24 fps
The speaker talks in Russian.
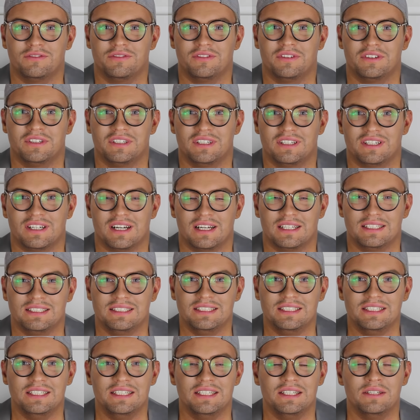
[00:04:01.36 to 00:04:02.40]
в
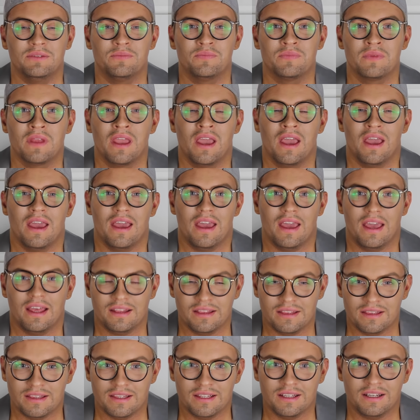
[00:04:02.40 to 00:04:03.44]
России.
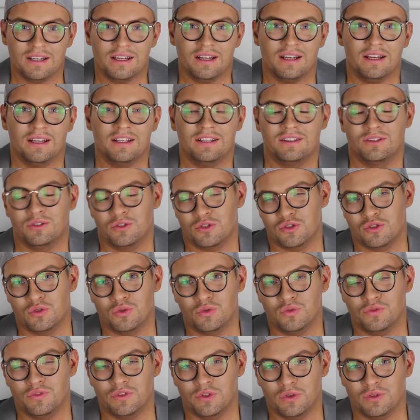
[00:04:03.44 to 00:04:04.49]
Это то,
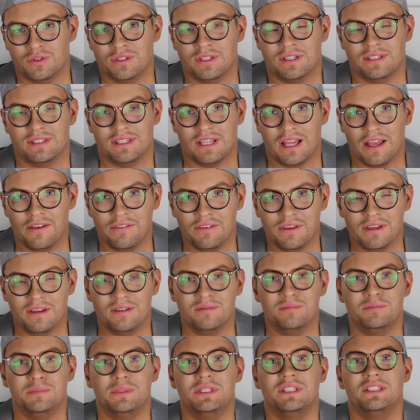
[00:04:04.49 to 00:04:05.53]
что в ее
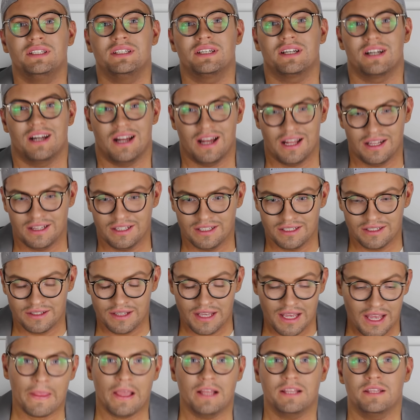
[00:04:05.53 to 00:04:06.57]
составе минералы.
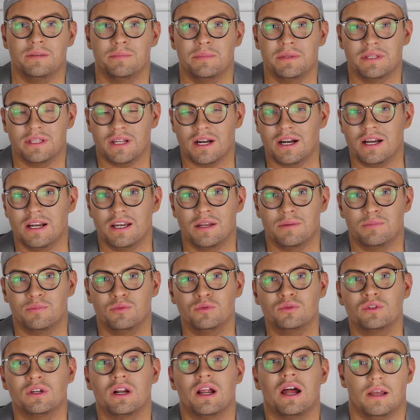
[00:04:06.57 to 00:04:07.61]
Это минеральная
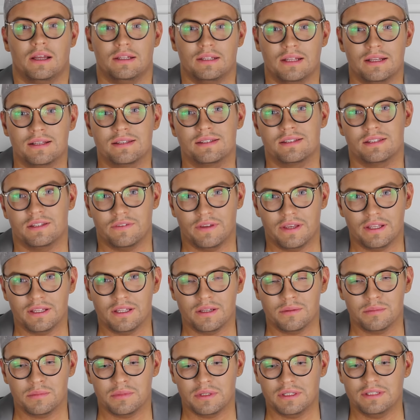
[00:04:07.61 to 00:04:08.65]
пудра, она с
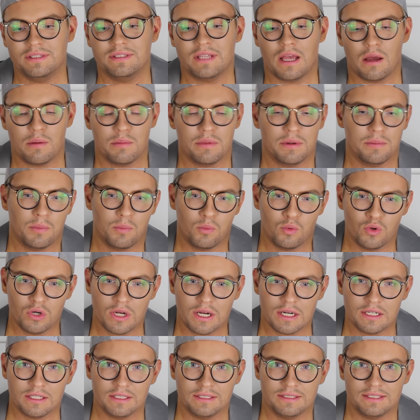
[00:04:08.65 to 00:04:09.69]
цветом, и самый
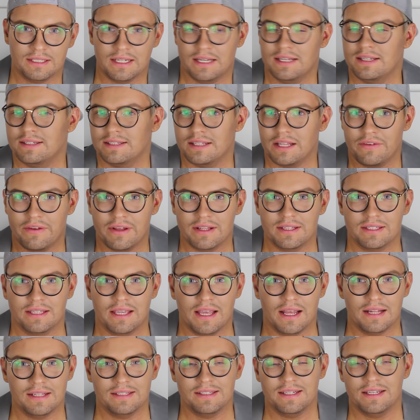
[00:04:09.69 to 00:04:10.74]
популярный
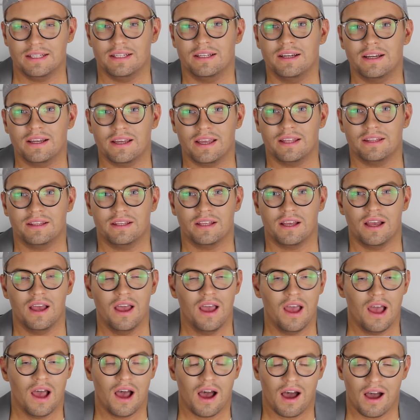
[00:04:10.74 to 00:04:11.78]
среднеславянский оттенок это
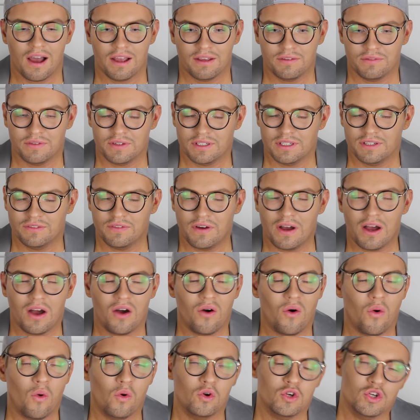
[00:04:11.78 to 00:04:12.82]
Ivory
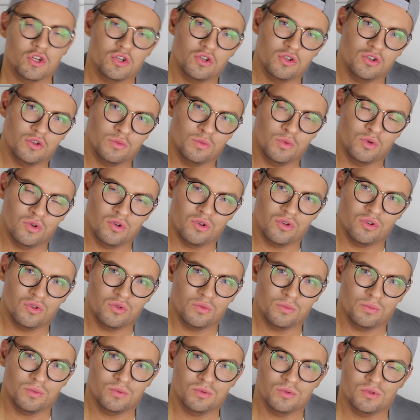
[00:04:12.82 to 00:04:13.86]
2. Очень люблю
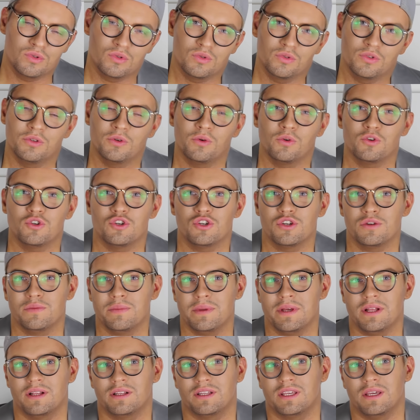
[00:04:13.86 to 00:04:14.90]
эту пудру. У нее очень
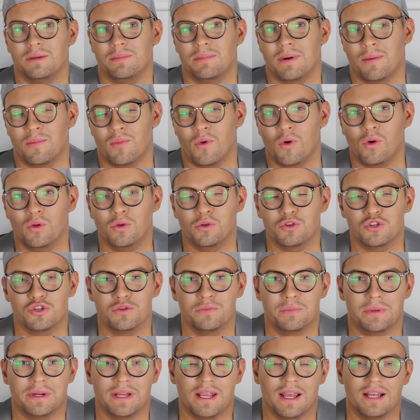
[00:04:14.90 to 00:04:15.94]
мелкий помол,
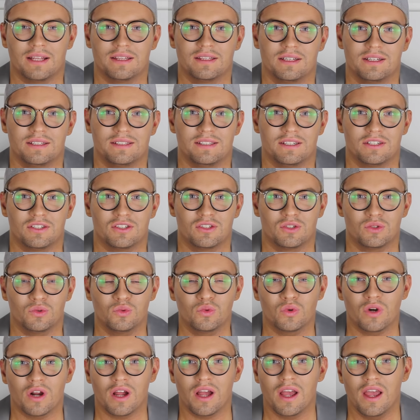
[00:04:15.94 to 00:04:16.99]
очень приятная
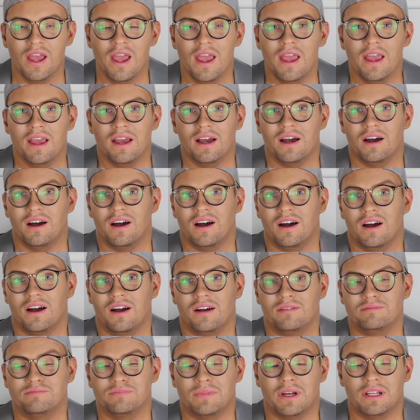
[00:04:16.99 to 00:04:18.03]
текстура.
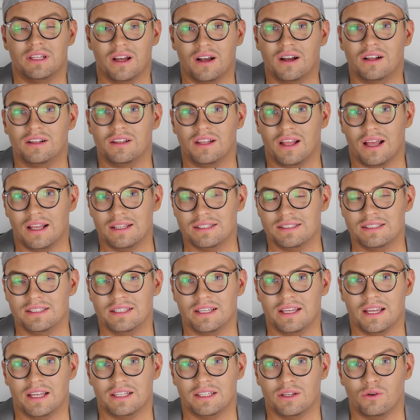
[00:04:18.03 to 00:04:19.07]
А, она
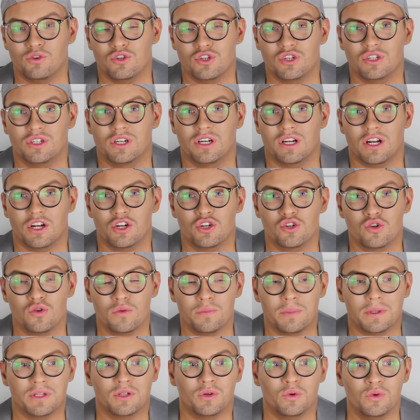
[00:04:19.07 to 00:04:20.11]
классная, она очень
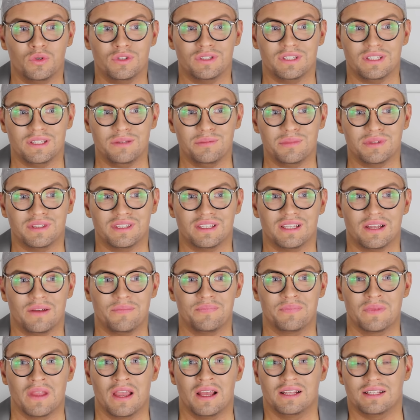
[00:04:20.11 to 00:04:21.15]
хорошо подходит
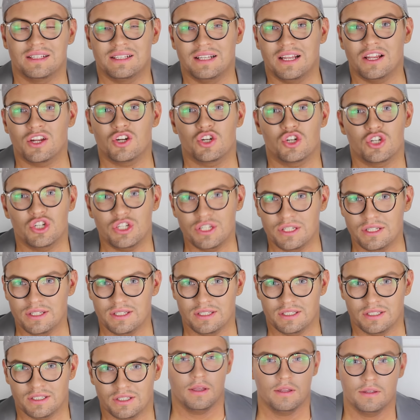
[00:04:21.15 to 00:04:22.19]
именно для
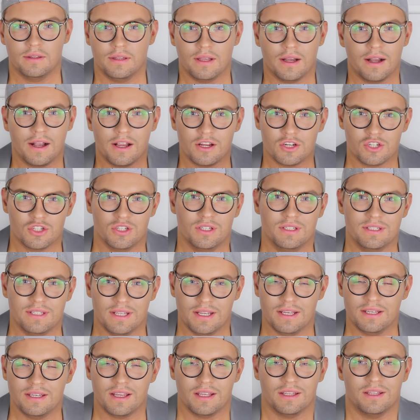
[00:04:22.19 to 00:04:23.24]
жизни. На каждый
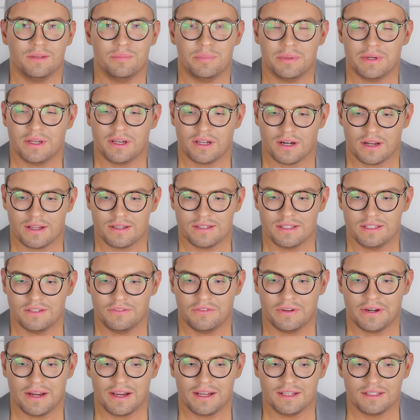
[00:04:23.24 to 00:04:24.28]
день это прекрасный
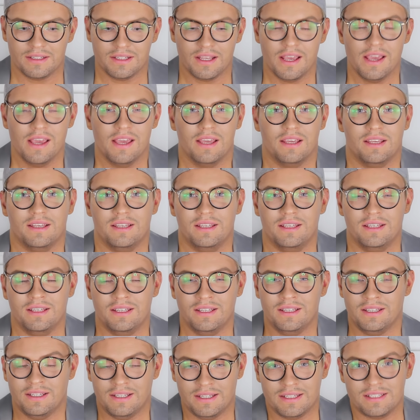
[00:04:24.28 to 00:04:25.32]
вариант – и
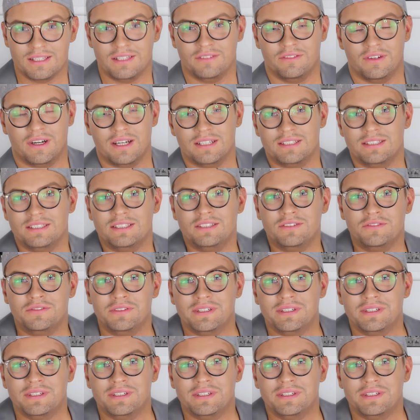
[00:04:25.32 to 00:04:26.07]
если вы хотите